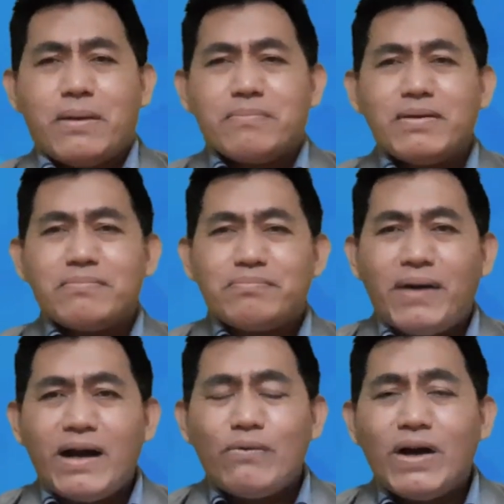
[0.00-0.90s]

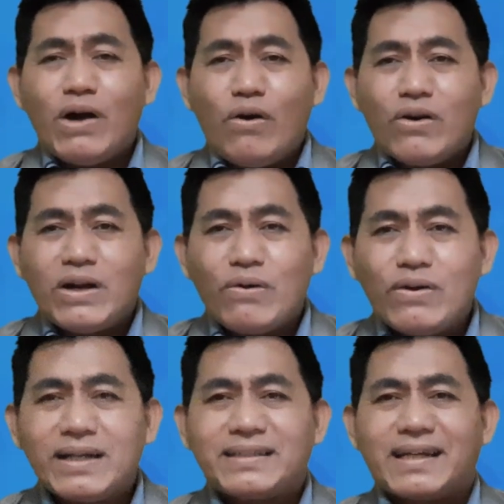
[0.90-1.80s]
membawa
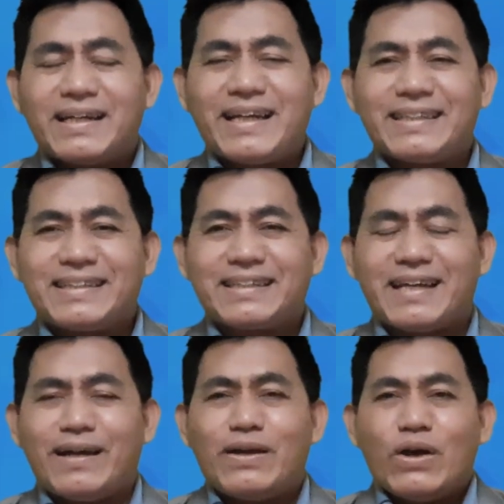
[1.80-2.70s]
orang-orang terdekat
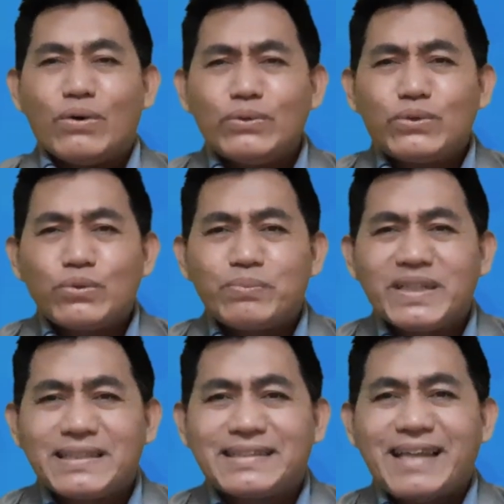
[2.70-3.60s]
kita untuk
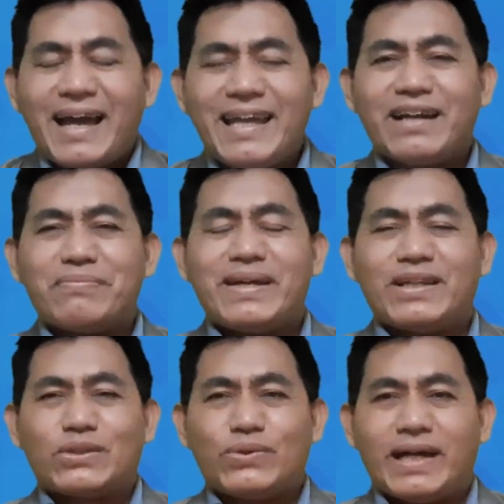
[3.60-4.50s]
percaya
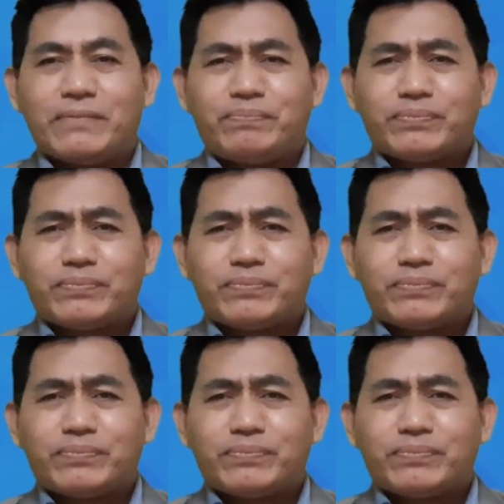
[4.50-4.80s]
kepada Tuhan.